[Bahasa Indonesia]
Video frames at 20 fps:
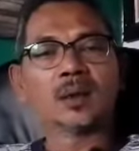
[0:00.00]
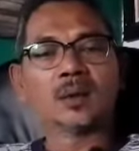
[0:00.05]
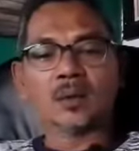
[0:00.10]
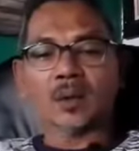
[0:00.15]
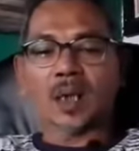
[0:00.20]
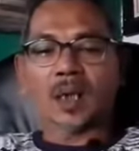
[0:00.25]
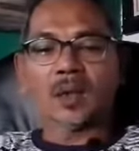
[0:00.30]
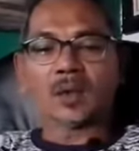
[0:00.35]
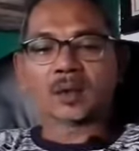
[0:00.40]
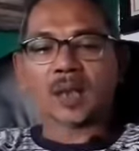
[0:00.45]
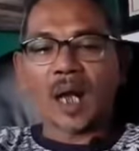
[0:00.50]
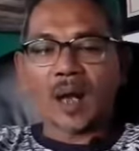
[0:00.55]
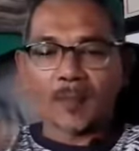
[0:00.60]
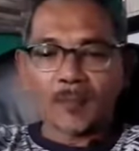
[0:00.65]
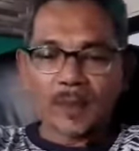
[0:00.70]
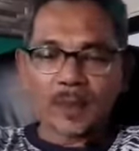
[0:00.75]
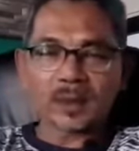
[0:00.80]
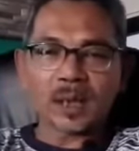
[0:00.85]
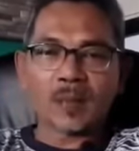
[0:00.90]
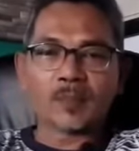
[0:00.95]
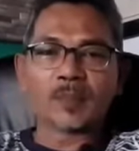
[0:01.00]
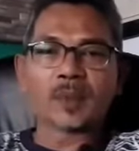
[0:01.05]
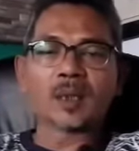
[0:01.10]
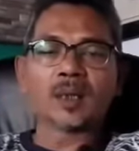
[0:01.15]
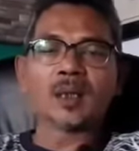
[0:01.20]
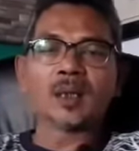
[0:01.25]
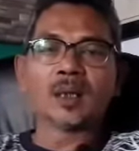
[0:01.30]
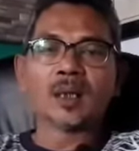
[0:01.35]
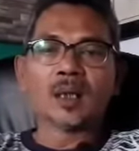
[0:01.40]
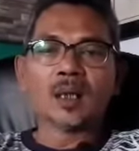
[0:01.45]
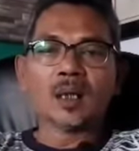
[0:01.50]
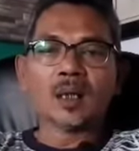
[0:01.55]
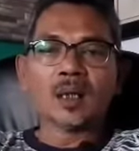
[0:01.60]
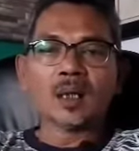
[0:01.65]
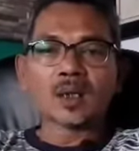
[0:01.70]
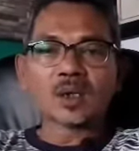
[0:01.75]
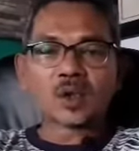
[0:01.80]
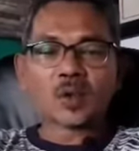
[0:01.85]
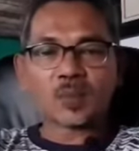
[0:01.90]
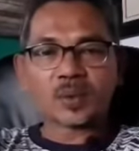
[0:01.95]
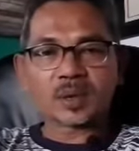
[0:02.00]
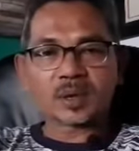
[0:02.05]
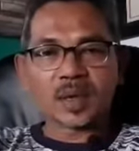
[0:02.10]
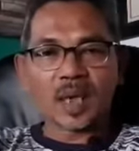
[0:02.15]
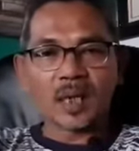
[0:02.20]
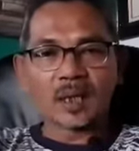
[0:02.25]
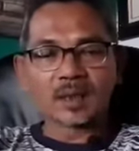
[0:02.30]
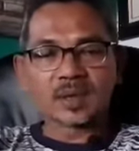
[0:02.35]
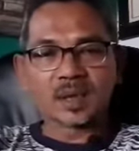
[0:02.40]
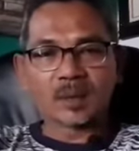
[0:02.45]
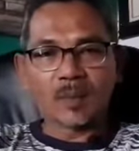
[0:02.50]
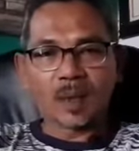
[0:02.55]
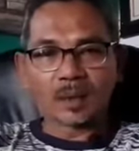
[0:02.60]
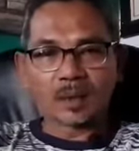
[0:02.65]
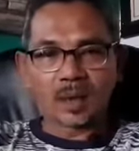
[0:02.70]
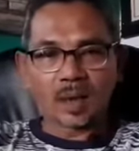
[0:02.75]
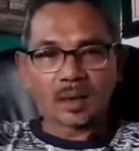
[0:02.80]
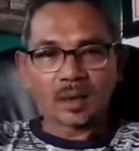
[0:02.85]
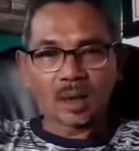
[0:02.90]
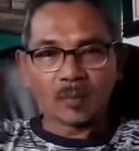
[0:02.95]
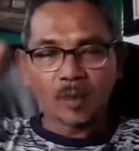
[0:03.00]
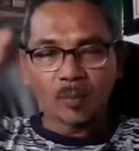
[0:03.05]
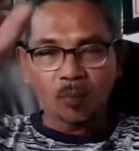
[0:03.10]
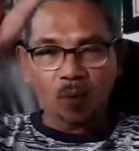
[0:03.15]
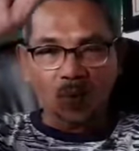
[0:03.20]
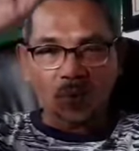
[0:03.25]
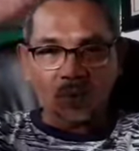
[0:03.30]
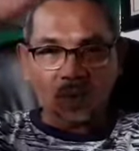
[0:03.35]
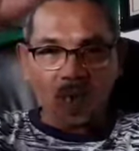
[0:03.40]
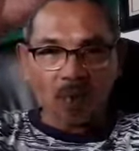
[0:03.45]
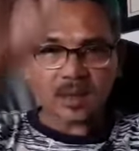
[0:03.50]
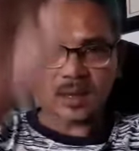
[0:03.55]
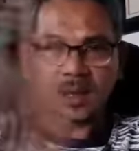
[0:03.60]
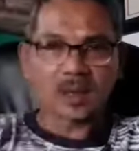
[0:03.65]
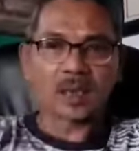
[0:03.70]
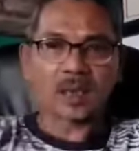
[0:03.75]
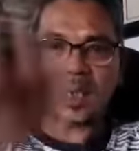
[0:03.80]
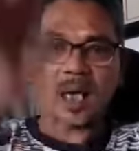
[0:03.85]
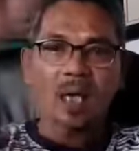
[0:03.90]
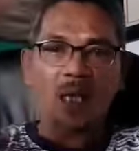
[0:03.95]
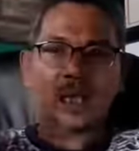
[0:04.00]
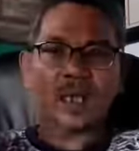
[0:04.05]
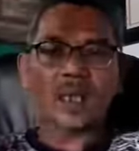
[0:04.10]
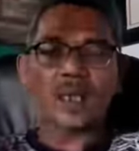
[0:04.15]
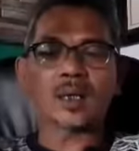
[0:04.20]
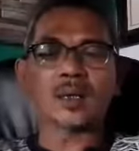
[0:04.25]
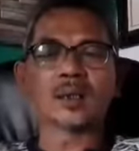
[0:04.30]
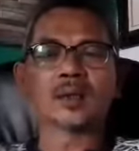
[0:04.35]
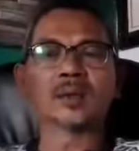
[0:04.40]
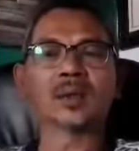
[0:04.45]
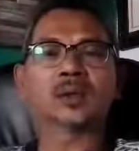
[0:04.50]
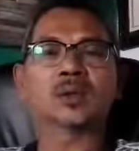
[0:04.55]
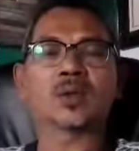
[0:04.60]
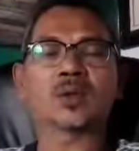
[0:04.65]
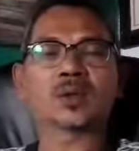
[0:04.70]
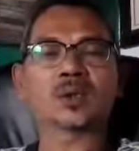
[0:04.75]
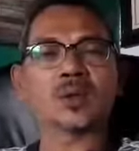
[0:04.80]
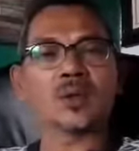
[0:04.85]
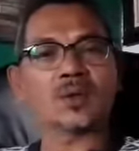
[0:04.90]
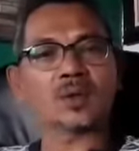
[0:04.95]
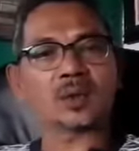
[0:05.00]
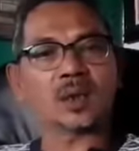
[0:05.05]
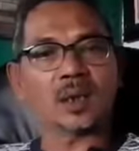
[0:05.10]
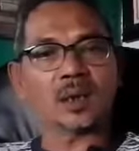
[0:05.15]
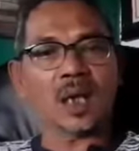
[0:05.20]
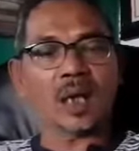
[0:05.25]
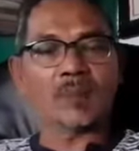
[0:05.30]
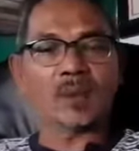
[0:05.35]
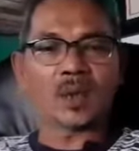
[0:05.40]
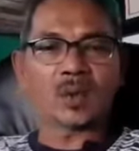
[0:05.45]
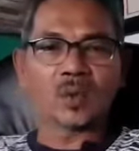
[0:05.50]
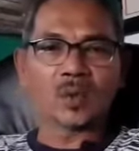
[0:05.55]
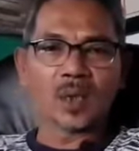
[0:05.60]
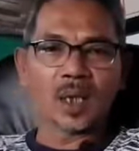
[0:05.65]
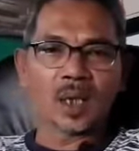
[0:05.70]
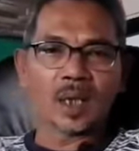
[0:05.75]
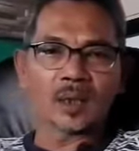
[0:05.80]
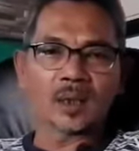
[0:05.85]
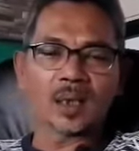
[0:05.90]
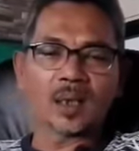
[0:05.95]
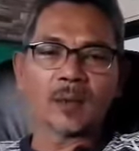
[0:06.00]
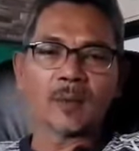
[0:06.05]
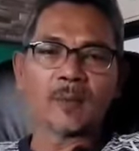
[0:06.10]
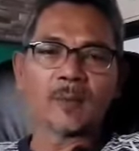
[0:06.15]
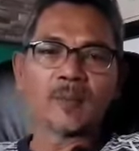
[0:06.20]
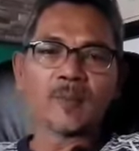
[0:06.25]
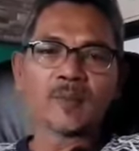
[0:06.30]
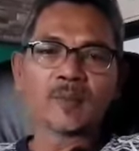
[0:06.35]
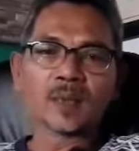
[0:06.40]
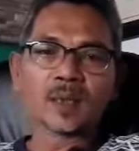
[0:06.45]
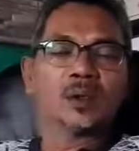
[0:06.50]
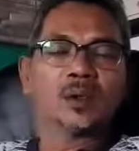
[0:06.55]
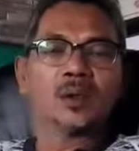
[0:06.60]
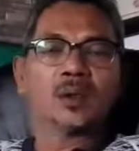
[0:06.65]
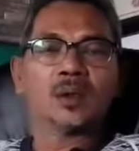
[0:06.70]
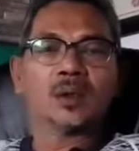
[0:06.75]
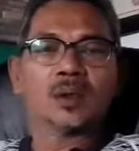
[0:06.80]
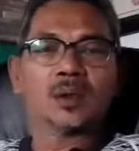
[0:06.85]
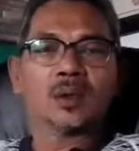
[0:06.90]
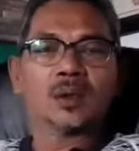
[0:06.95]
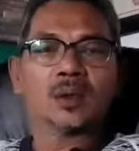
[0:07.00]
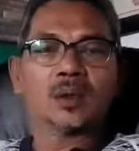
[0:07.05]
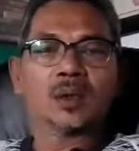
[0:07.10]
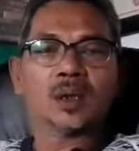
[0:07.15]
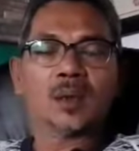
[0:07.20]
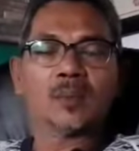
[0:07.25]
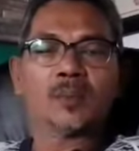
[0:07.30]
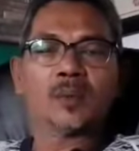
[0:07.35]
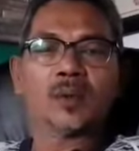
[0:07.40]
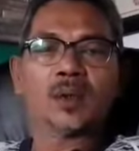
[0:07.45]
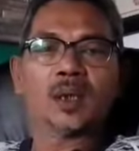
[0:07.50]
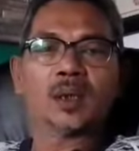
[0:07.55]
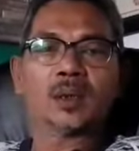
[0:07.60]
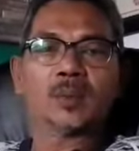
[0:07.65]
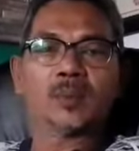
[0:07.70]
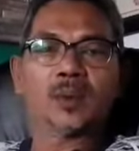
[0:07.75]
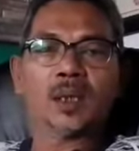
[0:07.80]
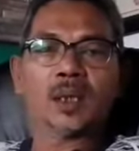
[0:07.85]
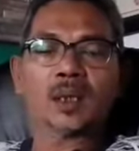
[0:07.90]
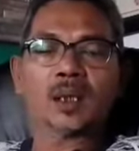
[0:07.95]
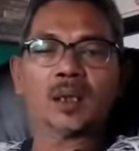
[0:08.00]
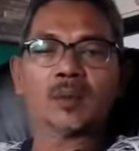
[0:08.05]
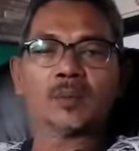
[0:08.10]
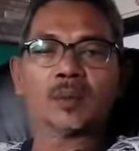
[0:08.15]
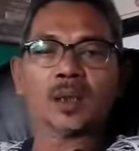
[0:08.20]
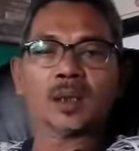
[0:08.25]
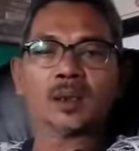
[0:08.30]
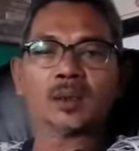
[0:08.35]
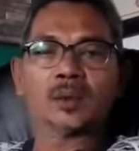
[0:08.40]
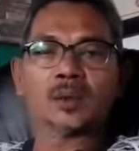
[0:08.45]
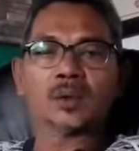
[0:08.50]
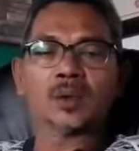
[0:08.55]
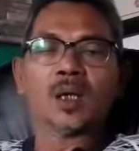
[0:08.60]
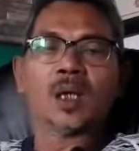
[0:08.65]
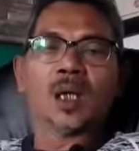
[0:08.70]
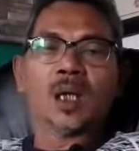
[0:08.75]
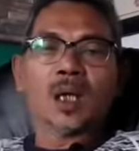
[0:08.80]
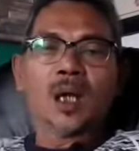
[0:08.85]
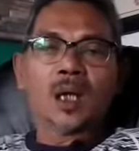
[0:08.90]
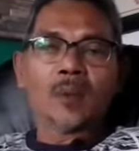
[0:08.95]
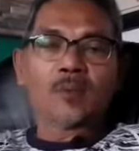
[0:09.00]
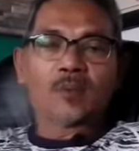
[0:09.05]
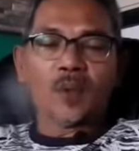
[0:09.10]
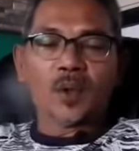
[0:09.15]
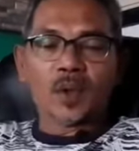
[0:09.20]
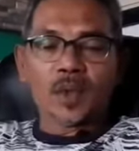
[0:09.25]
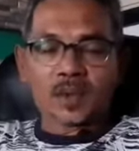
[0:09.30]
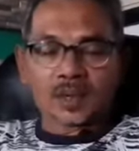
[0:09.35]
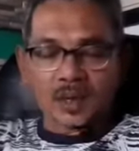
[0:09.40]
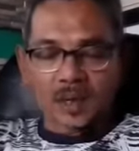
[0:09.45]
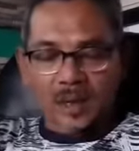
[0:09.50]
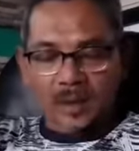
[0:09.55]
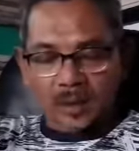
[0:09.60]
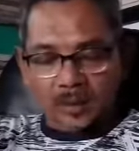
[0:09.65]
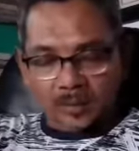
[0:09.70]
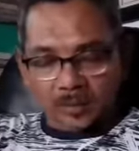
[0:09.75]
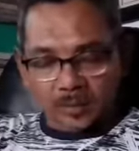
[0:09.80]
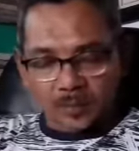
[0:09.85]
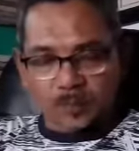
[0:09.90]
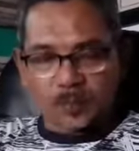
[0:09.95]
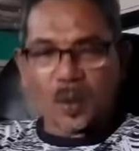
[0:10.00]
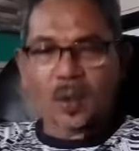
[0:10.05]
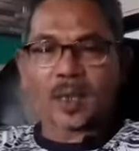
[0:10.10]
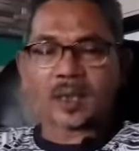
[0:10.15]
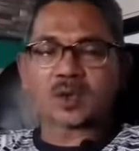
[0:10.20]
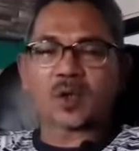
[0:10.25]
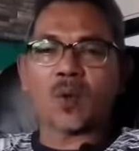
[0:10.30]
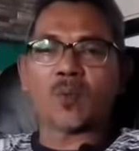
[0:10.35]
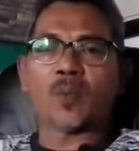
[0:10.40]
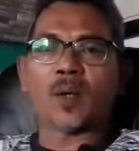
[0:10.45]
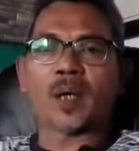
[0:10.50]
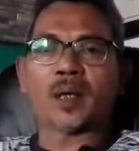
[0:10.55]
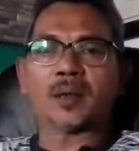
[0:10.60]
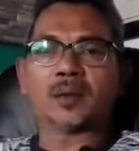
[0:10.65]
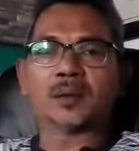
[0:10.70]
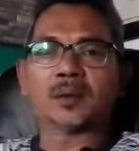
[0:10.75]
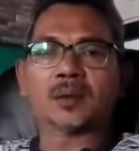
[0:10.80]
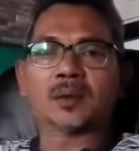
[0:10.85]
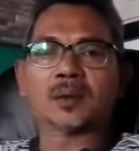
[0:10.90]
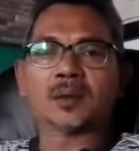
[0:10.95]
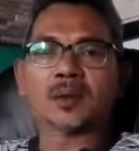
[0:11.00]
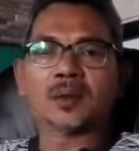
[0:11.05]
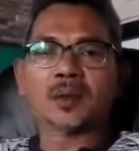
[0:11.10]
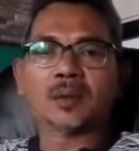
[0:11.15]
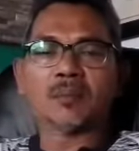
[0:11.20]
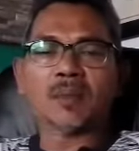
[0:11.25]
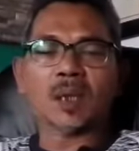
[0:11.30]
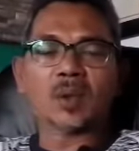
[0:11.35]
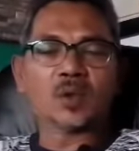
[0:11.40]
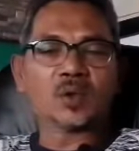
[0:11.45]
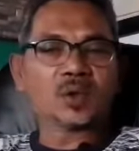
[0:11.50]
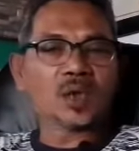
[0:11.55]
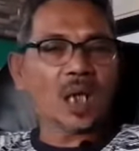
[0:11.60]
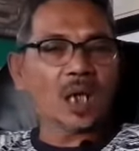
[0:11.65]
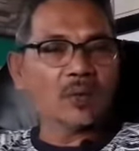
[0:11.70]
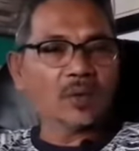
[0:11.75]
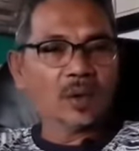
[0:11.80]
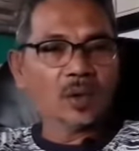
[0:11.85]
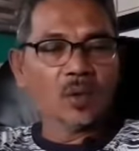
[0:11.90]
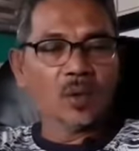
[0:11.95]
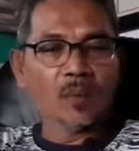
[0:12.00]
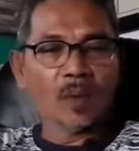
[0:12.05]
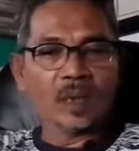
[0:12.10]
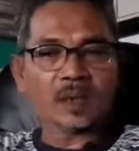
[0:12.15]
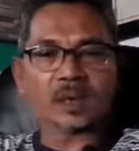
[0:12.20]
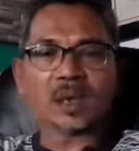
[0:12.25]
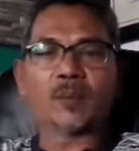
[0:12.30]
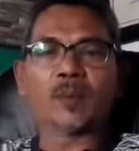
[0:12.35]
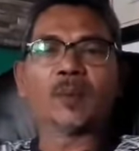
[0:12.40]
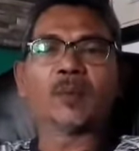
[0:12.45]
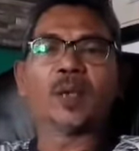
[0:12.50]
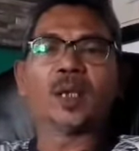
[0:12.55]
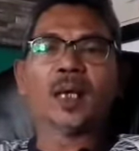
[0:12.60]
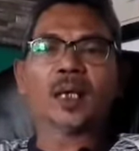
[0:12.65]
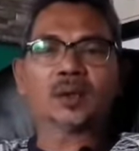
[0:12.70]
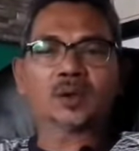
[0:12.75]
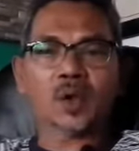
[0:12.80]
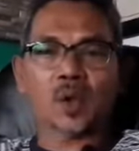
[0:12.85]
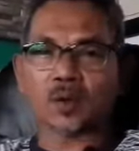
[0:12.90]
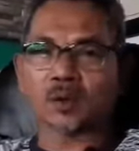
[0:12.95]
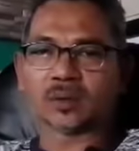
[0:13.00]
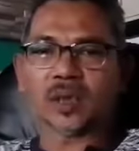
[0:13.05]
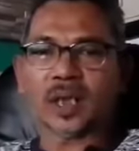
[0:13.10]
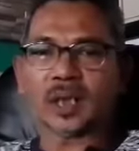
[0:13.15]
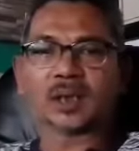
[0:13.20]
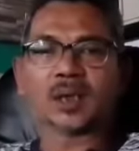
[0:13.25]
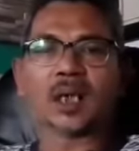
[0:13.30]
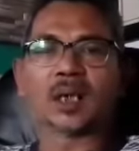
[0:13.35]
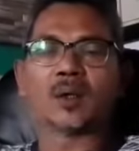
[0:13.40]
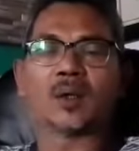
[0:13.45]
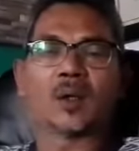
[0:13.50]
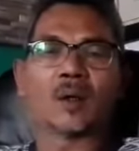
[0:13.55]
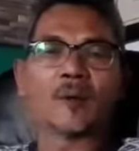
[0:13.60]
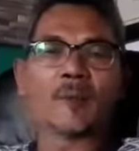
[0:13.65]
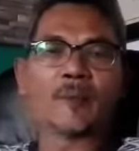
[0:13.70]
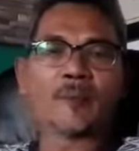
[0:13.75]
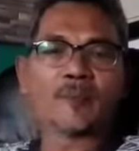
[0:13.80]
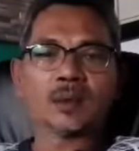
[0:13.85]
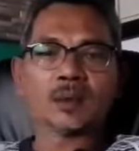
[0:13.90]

lo kalau damai tapi substansi materi dia memprovokasi negara diterus-teruskan ya apa gunanya nggak boleh dibiarkan begitu polisi boleh sopan manusiawi humanis tapi melihat konteksnya dong